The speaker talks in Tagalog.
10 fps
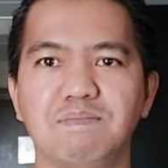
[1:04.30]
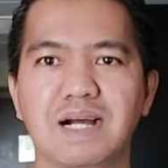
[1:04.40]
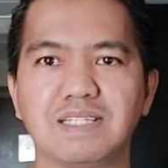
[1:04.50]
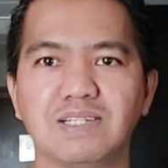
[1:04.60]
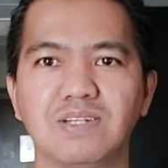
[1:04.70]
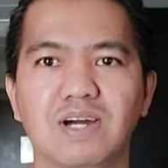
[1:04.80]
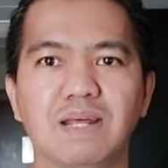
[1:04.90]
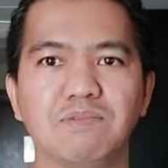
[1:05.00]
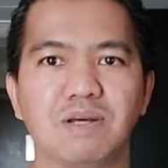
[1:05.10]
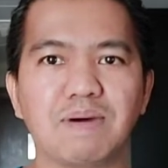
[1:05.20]
bakasyon nyo.
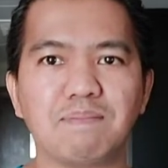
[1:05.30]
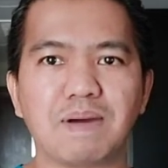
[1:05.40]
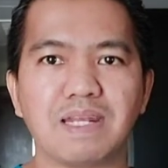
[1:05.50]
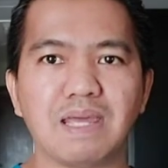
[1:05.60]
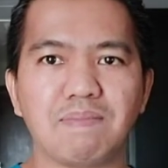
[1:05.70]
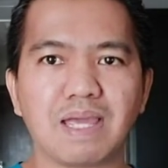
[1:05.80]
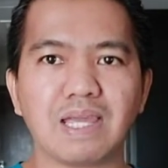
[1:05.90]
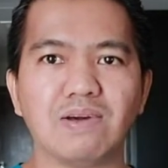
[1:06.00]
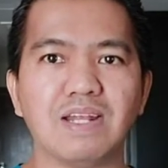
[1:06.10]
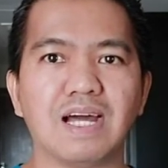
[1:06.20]
Alam nyo naman, ang pandemic
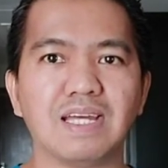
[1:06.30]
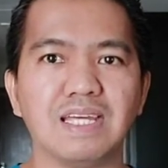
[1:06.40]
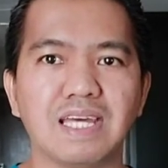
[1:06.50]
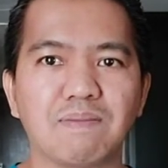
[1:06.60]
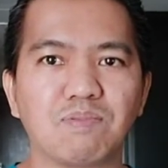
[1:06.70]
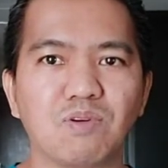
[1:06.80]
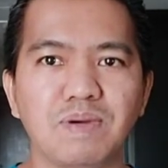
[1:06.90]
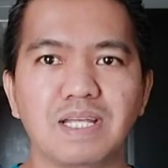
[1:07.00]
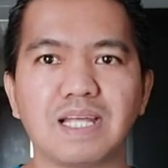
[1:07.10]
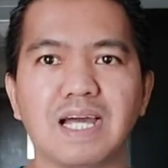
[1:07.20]
ngayon, ang hirap
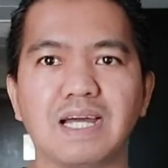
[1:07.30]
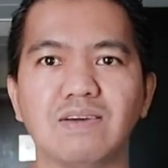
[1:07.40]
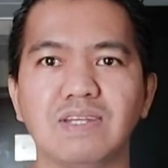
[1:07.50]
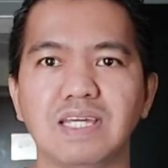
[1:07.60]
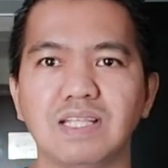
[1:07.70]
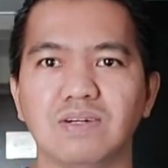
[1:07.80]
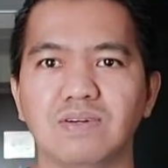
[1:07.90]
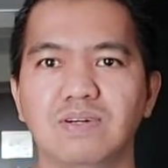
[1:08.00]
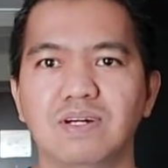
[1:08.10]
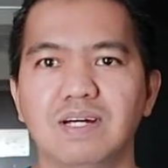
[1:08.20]
kumita ngayon
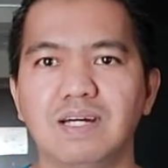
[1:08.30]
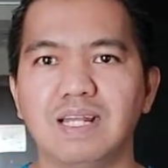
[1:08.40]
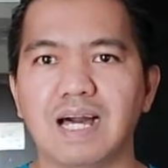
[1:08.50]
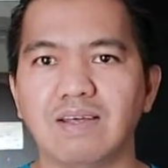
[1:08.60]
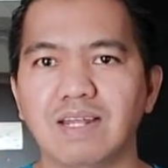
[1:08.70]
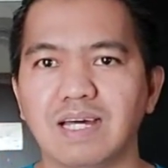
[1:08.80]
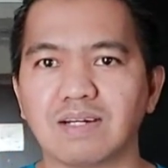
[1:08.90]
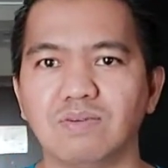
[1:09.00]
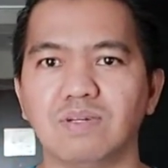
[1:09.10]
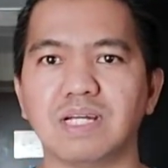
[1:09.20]
dito. Lalo na
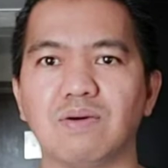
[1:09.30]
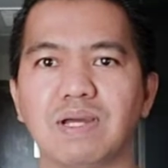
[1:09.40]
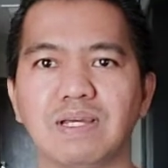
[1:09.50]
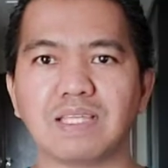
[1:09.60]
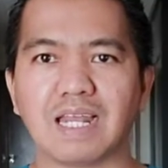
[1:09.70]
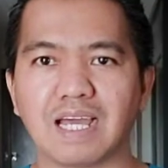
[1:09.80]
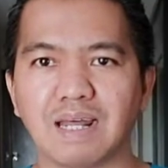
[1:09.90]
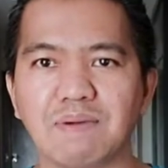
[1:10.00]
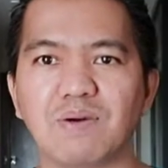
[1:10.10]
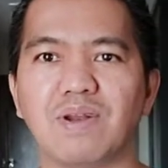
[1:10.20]
kung ikaw ay talaga
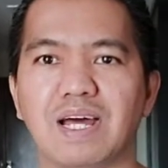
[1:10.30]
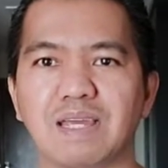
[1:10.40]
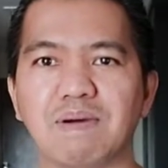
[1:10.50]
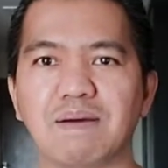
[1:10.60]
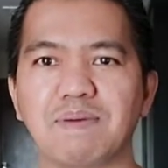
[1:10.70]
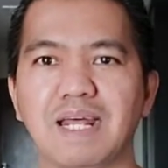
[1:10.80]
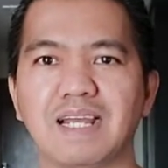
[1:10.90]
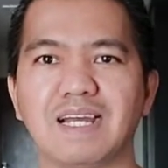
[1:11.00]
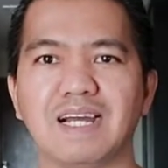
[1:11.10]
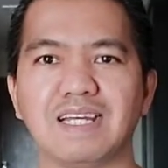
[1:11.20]
namang walang ibang
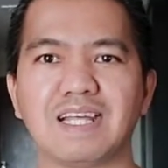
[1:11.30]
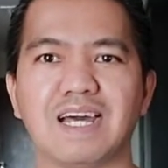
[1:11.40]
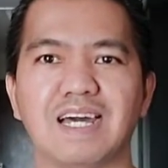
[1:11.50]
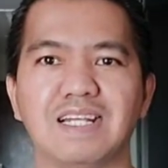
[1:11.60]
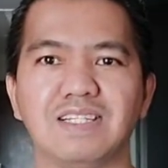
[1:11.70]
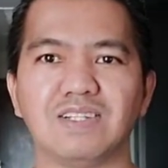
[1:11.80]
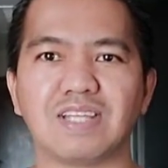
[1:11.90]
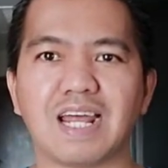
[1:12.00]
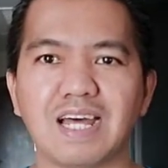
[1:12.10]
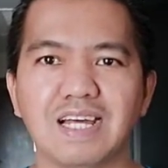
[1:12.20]
pinagkakita.
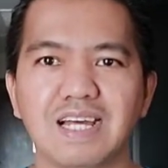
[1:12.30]
Diba?